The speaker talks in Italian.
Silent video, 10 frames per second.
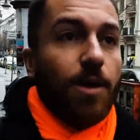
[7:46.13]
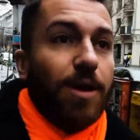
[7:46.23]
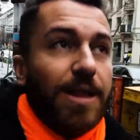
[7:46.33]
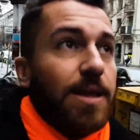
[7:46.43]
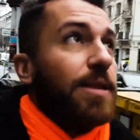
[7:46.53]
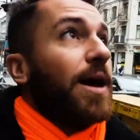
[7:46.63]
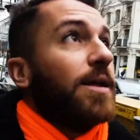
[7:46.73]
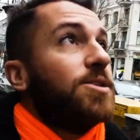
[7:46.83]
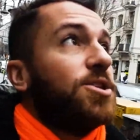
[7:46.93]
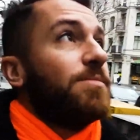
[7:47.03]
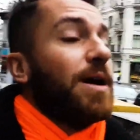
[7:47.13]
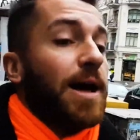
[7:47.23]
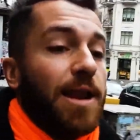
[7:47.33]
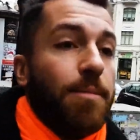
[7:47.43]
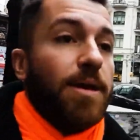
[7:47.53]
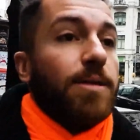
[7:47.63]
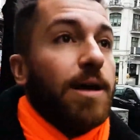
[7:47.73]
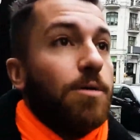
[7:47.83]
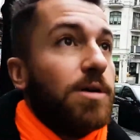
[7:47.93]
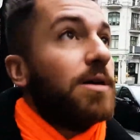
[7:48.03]
è quella di andare in cima alla main
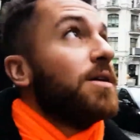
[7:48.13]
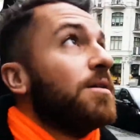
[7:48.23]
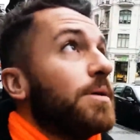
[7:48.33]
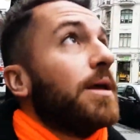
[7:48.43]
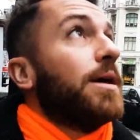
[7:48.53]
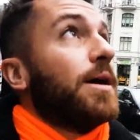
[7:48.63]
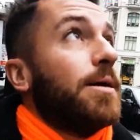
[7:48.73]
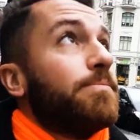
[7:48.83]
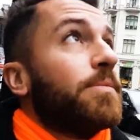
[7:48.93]
tower perché